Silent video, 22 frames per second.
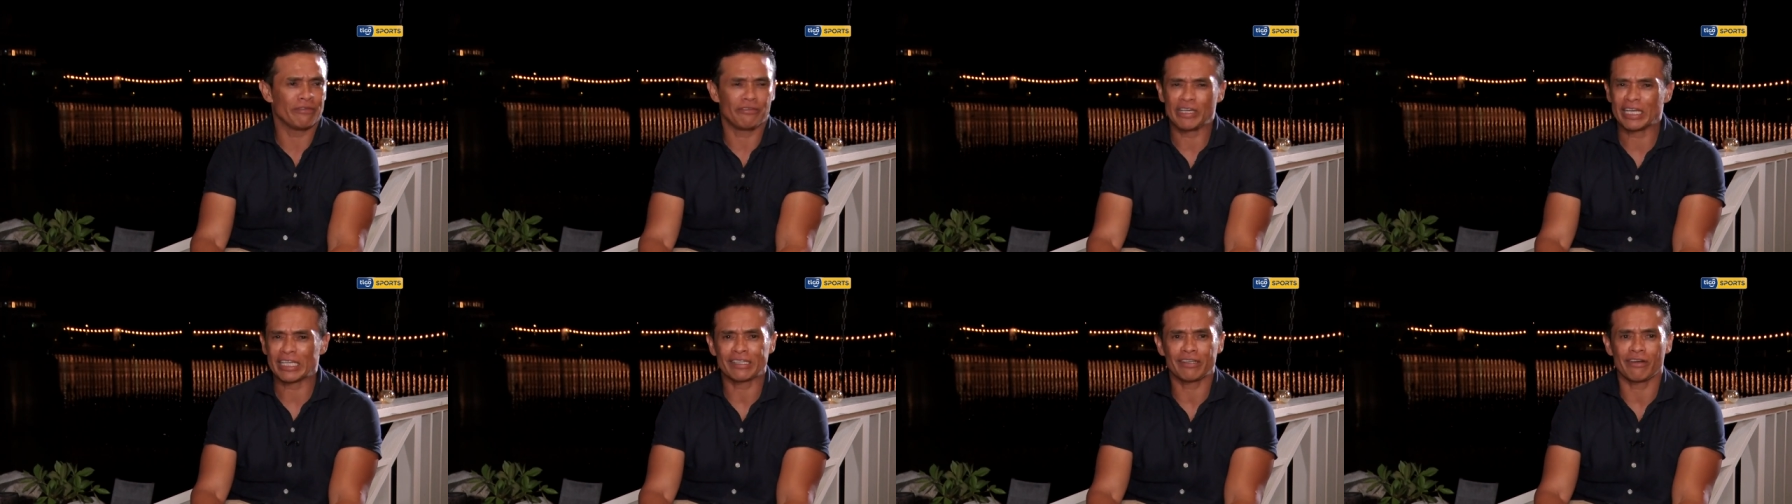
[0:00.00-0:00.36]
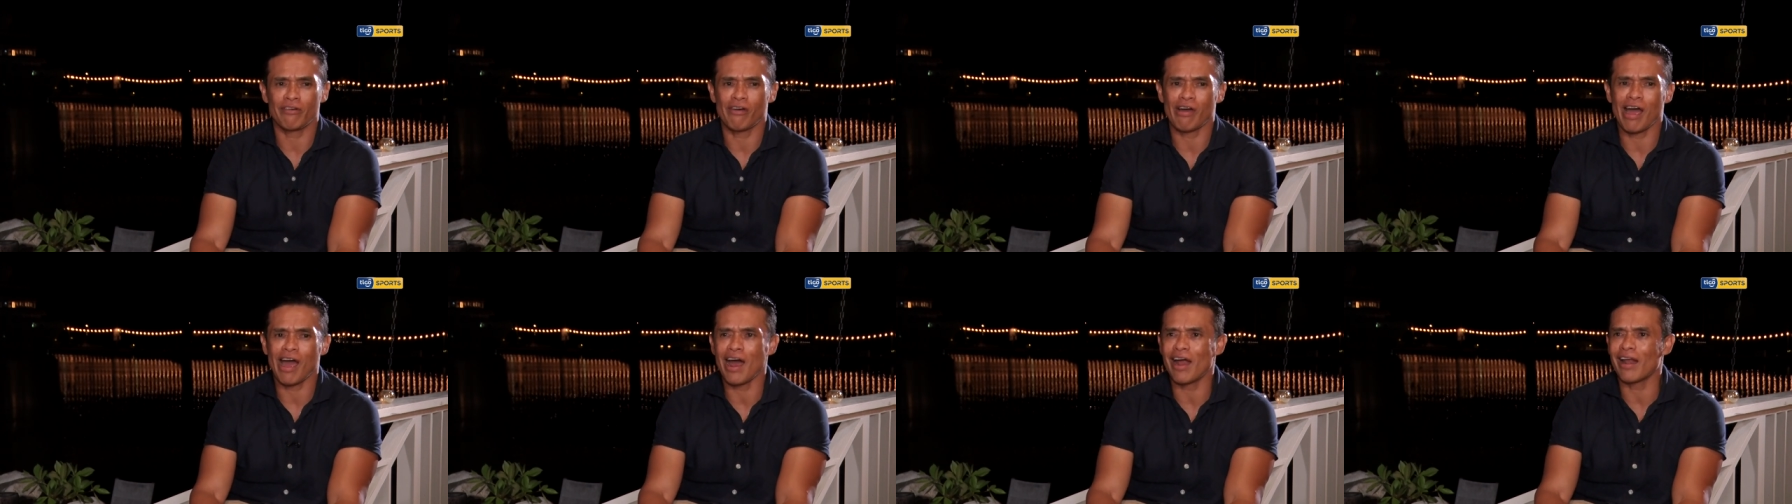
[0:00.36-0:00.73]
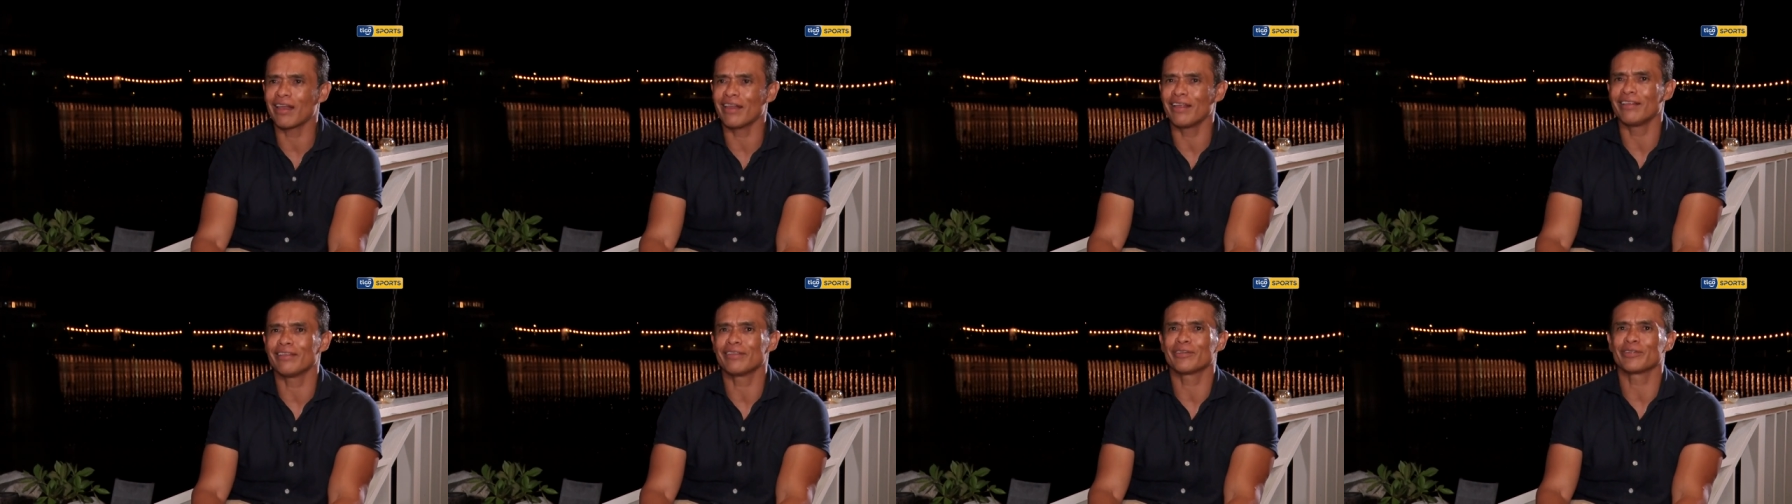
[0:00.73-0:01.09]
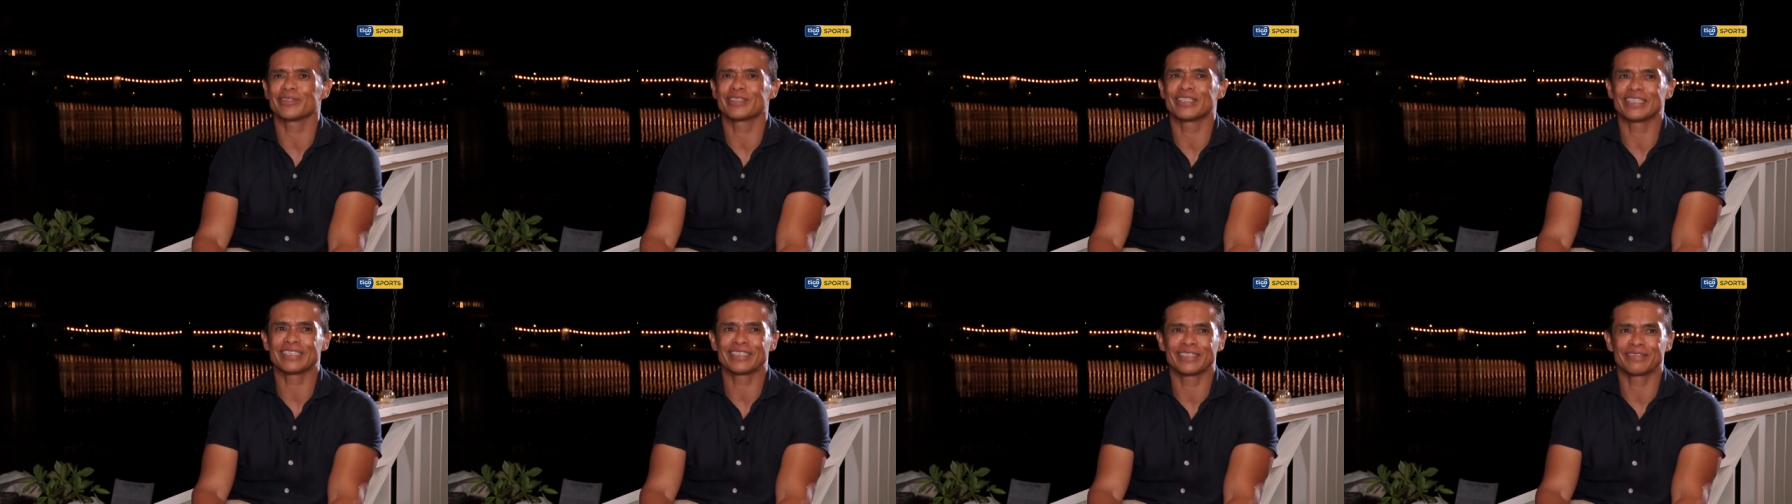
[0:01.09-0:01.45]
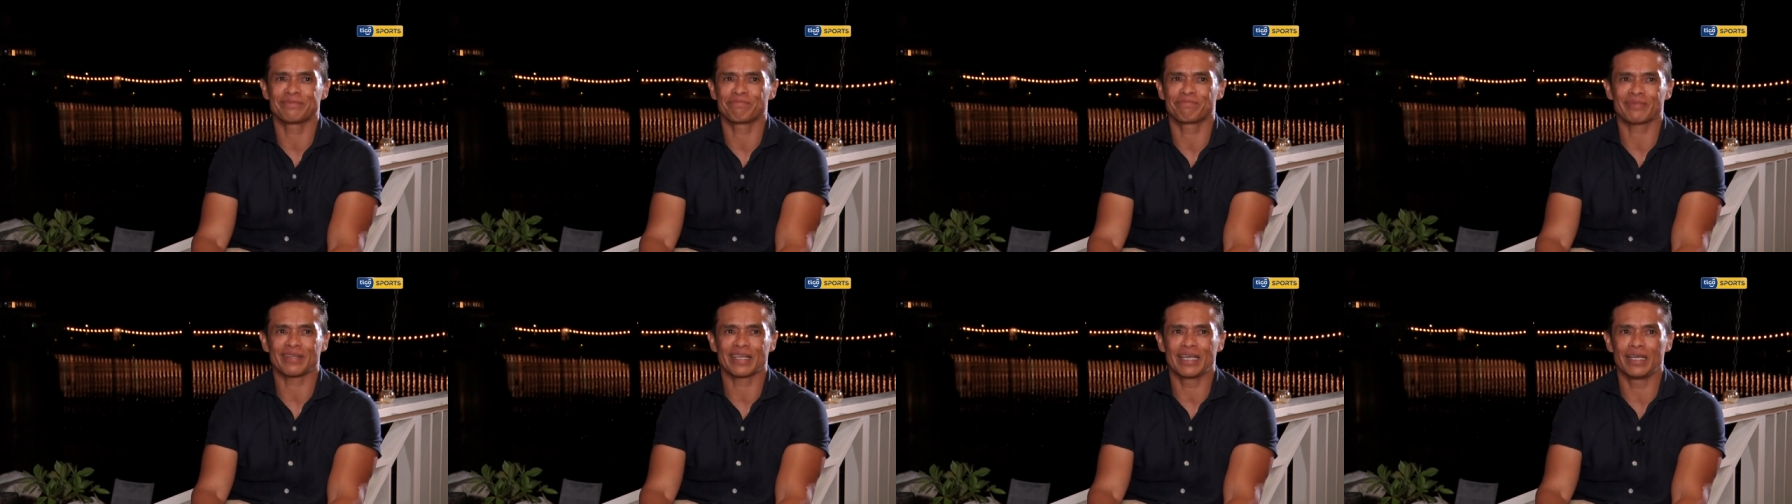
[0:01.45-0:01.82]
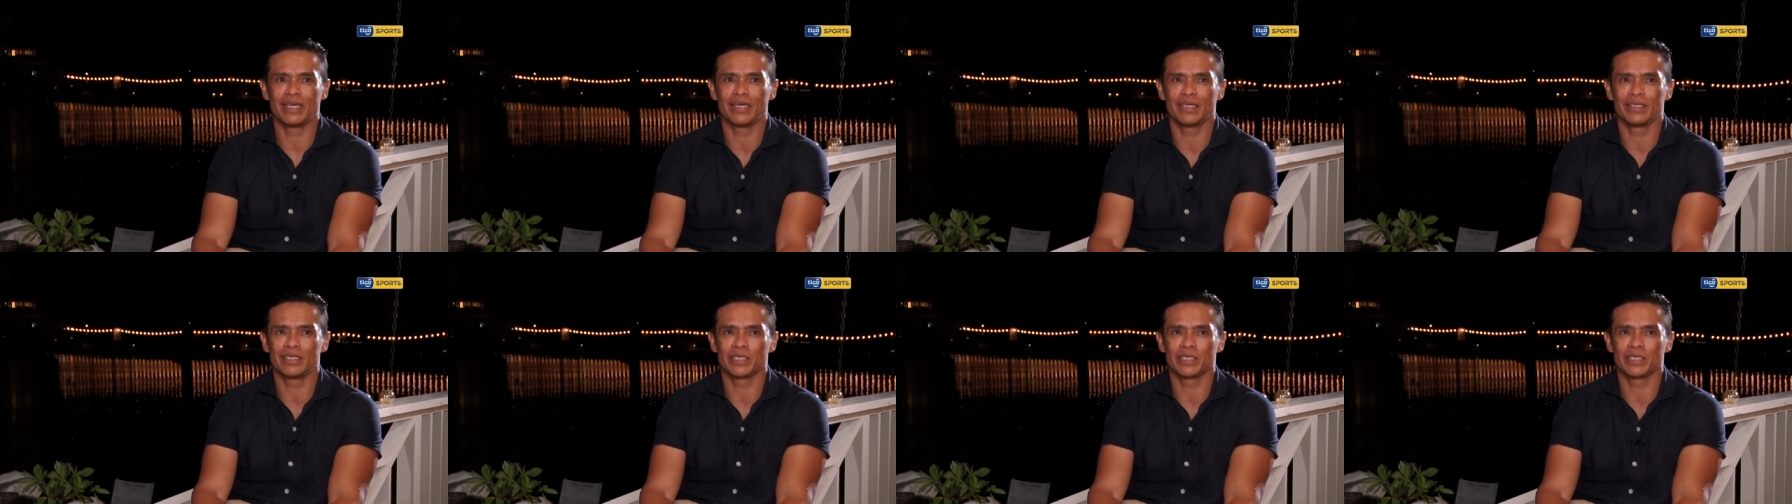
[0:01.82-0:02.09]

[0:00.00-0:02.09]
fui a trabajar, entonces eh,